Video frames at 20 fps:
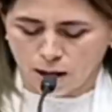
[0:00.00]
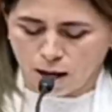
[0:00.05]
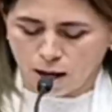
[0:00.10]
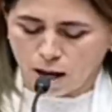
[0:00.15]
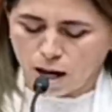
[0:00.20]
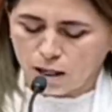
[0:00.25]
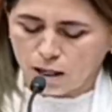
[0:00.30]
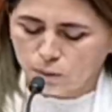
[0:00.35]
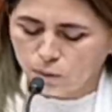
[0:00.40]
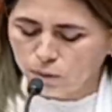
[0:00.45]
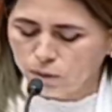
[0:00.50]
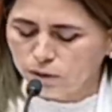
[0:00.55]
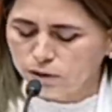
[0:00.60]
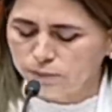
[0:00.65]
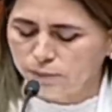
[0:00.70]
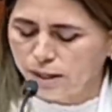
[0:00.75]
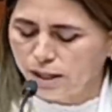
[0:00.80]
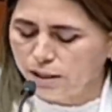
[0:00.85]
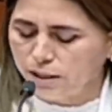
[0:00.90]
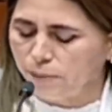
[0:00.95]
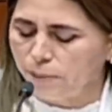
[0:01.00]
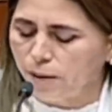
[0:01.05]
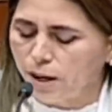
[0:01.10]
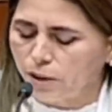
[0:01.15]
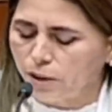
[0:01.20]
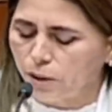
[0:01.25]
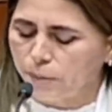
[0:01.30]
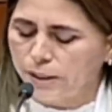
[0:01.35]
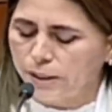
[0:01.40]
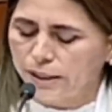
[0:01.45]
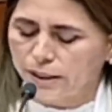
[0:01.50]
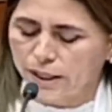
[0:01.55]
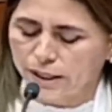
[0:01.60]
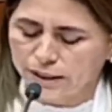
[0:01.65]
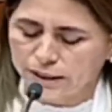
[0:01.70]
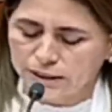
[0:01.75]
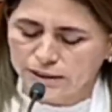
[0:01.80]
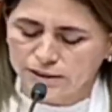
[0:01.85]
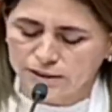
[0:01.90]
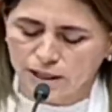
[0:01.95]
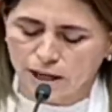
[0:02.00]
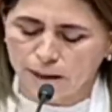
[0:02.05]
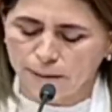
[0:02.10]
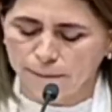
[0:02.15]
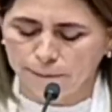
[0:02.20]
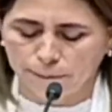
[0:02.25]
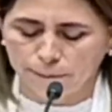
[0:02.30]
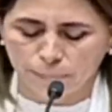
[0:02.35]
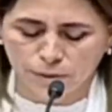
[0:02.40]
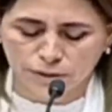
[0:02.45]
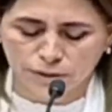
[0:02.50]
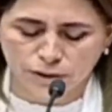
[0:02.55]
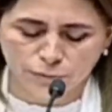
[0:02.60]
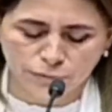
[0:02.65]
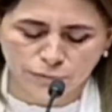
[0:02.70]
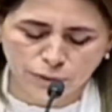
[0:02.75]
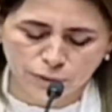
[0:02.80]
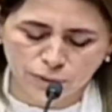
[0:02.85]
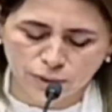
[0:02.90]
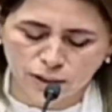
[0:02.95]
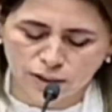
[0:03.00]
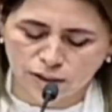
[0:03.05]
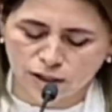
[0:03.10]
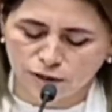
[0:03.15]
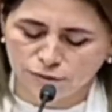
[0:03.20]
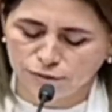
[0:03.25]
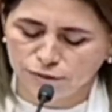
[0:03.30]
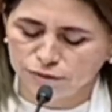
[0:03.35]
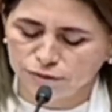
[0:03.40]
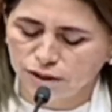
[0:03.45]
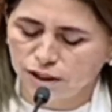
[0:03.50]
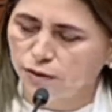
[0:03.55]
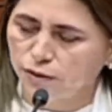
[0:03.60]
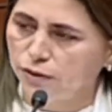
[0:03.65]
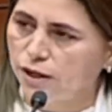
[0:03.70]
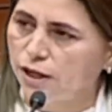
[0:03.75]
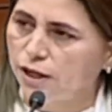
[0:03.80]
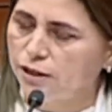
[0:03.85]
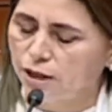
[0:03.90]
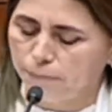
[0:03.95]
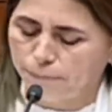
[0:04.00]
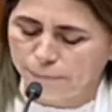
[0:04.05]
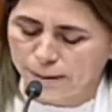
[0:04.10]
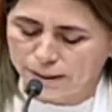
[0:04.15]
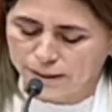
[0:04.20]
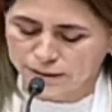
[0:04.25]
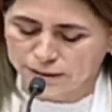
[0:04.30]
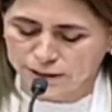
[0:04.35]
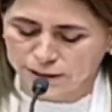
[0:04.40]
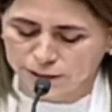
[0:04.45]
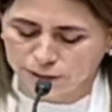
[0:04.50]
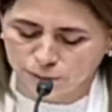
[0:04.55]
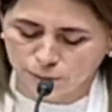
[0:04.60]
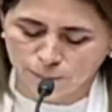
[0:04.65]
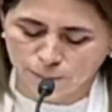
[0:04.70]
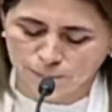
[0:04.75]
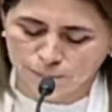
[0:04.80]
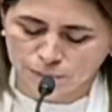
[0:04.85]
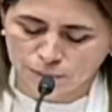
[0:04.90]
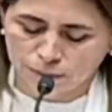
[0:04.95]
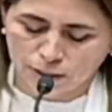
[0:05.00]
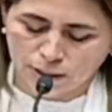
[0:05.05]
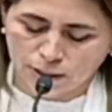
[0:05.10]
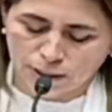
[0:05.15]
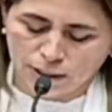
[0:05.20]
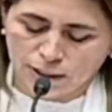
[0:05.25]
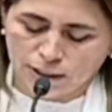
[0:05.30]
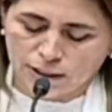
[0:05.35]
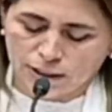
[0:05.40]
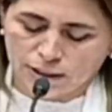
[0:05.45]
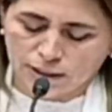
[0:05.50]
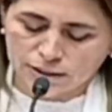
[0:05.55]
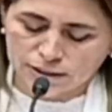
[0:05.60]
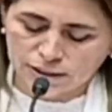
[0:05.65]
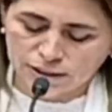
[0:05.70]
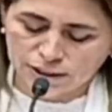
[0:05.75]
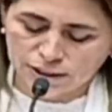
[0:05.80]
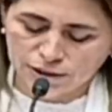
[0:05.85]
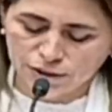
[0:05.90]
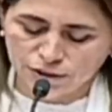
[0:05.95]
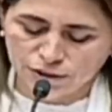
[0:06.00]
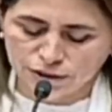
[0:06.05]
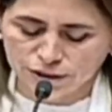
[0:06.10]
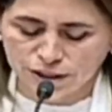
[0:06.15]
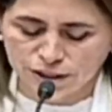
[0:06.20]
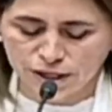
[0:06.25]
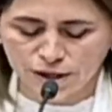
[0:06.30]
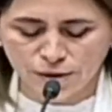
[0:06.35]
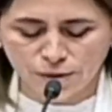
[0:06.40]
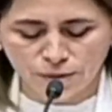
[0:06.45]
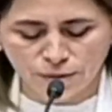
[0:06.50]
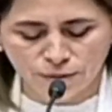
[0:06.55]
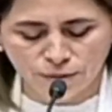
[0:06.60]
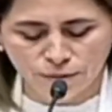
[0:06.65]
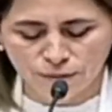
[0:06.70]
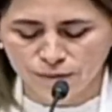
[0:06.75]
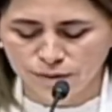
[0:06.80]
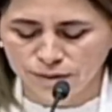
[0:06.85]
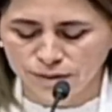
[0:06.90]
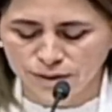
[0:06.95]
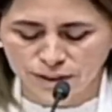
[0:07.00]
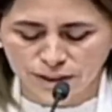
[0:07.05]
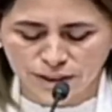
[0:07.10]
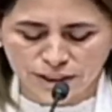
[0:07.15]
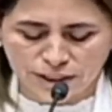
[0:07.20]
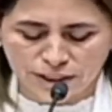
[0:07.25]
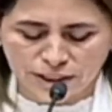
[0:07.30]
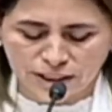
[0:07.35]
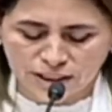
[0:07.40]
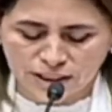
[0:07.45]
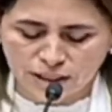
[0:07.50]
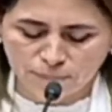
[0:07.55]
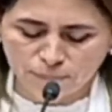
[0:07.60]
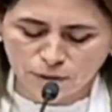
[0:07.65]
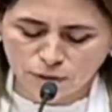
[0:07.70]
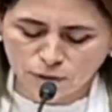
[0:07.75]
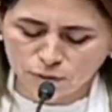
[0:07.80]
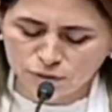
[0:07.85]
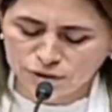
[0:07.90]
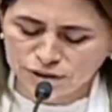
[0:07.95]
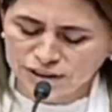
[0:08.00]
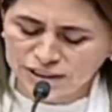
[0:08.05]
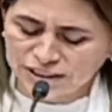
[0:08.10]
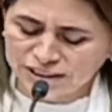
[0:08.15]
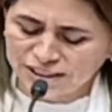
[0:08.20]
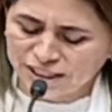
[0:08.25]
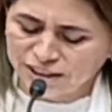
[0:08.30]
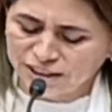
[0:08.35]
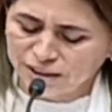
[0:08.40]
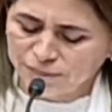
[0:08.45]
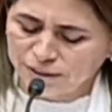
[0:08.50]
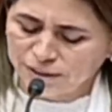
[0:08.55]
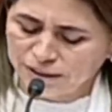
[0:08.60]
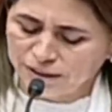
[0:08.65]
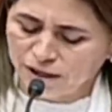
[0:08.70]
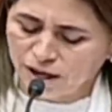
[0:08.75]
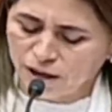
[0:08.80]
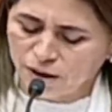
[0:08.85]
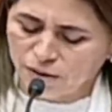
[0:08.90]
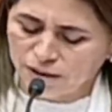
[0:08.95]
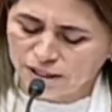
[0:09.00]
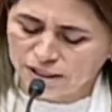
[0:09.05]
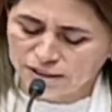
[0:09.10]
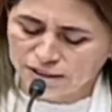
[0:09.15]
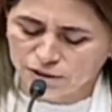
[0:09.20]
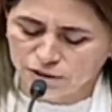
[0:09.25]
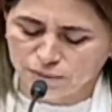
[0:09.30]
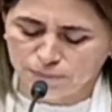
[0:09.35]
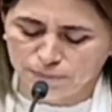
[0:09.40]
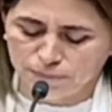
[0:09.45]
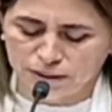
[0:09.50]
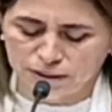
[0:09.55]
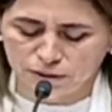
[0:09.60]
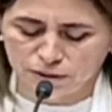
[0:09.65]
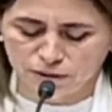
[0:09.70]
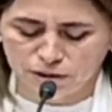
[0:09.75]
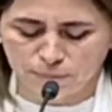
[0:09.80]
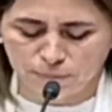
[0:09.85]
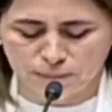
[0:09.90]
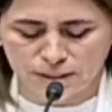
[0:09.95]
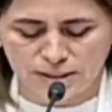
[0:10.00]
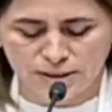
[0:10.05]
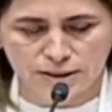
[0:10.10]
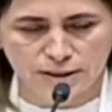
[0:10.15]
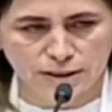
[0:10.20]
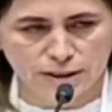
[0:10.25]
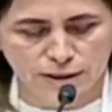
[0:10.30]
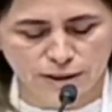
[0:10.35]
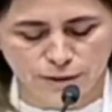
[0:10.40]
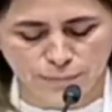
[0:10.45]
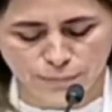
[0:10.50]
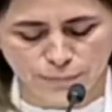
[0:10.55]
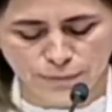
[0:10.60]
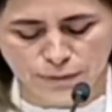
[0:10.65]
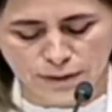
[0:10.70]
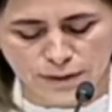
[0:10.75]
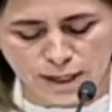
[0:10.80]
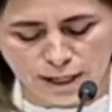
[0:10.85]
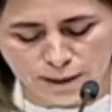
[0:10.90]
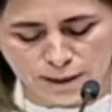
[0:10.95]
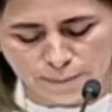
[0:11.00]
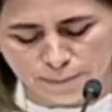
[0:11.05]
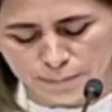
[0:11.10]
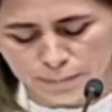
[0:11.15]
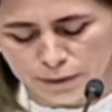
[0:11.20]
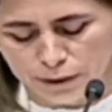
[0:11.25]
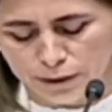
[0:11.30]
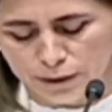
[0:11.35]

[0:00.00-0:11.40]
Algunos me han llamado vizcarrista porque fui una de las fundadoras del partido. Ese señor creo. Y que por justicia divina hoy ha sido impedido de presidir y fundar